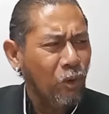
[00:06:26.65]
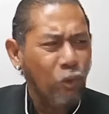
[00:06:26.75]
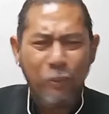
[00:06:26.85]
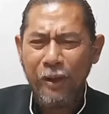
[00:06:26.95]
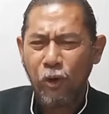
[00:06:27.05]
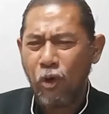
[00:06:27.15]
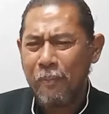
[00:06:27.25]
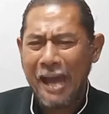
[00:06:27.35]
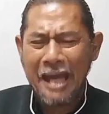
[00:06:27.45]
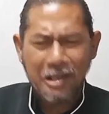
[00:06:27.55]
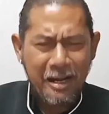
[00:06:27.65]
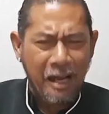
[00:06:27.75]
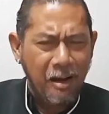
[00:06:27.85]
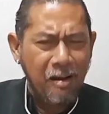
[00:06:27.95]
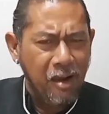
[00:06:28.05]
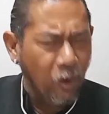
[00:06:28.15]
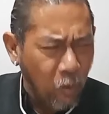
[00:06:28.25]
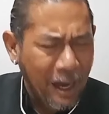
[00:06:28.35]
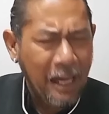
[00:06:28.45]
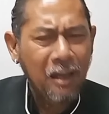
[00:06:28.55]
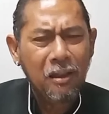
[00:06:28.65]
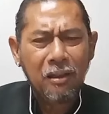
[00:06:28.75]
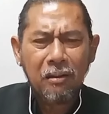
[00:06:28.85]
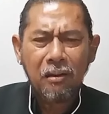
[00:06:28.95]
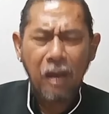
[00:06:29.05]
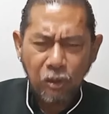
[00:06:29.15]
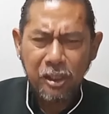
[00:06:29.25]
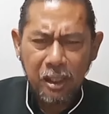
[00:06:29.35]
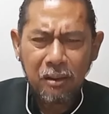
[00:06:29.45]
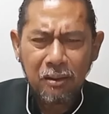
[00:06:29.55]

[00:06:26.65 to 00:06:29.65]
กูมีอุดมการขนาดนั้นเลยเหรอวะเอาจริง